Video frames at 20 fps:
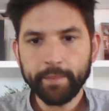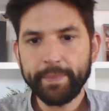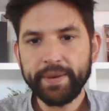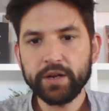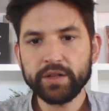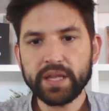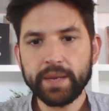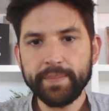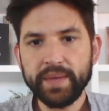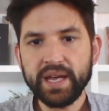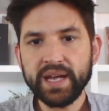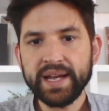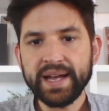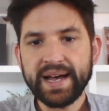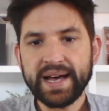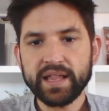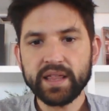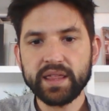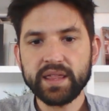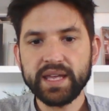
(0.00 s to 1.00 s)
pero también
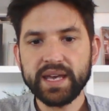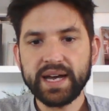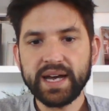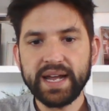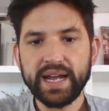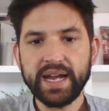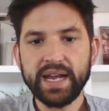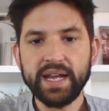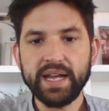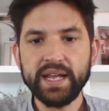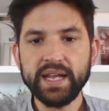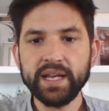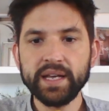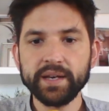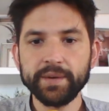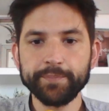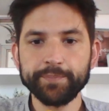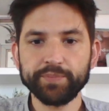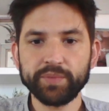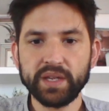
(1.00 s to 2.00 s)
hacia el
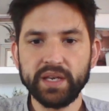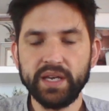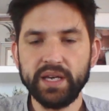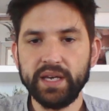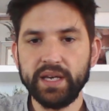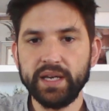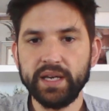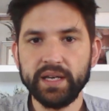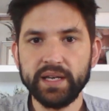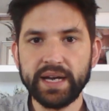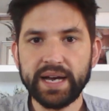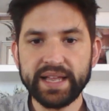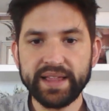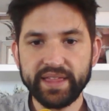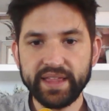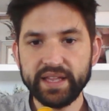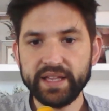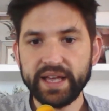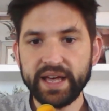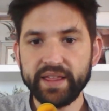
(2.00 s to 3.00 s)
link eh,
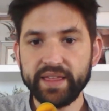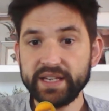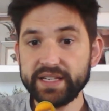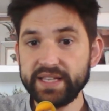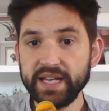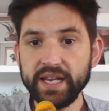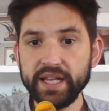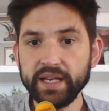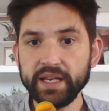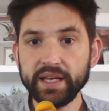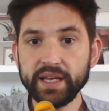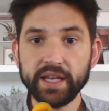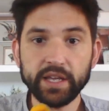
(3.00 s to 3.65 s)
hacia, este link.